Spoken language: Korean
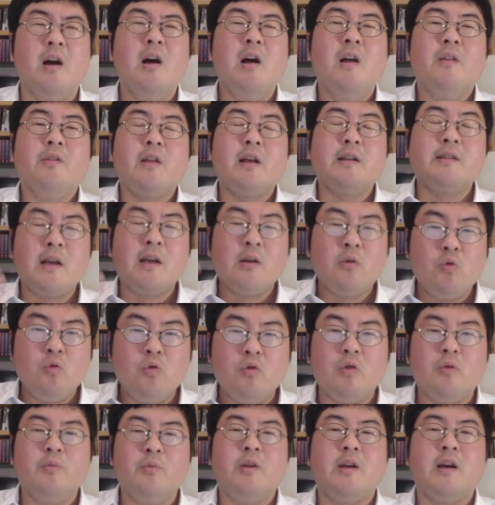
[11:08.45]
다 찾고
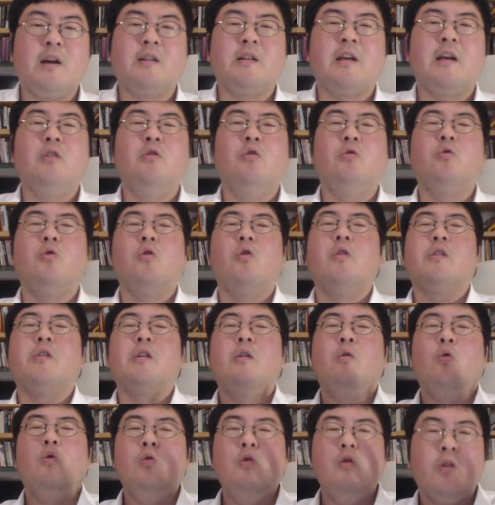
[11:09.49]
그럼 제가 당연히 또 영상을
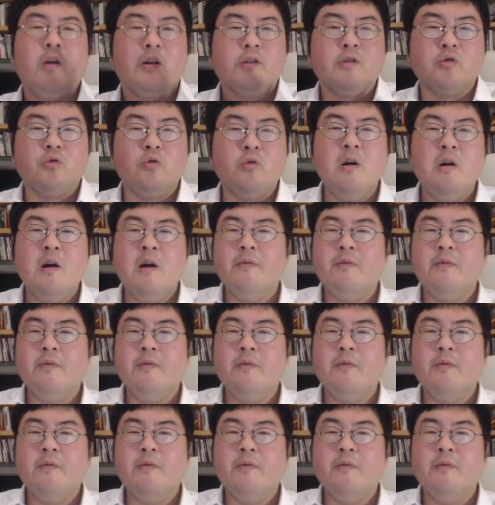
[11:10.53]
올려가지고